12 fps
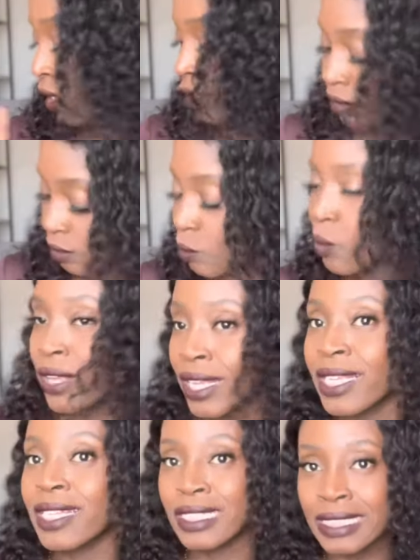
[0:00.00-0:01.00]
a au moins
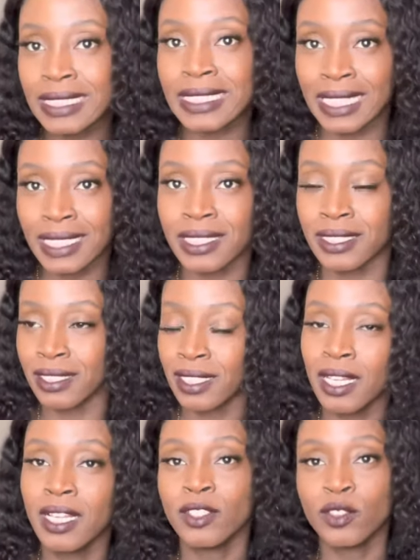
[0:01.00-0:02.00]
euh, cinq.
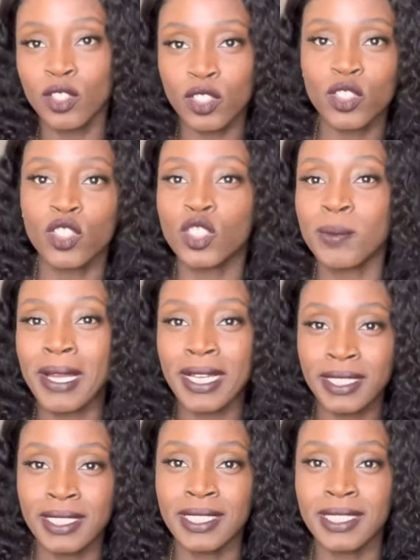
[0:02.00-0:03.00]
Donc, euh, je
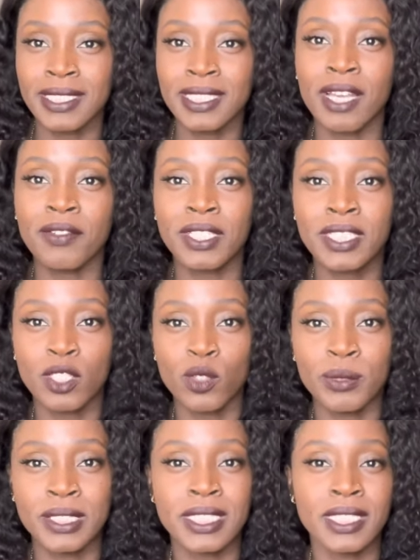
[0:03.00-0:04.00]
m'arrête ici avec
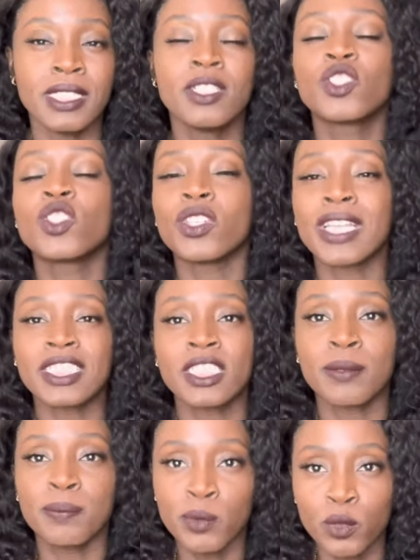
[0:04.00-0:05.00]
celui-ci. J'en
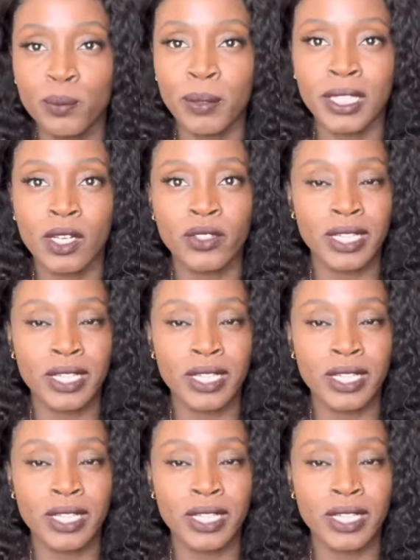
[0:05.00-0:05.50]
achète plus de pantalon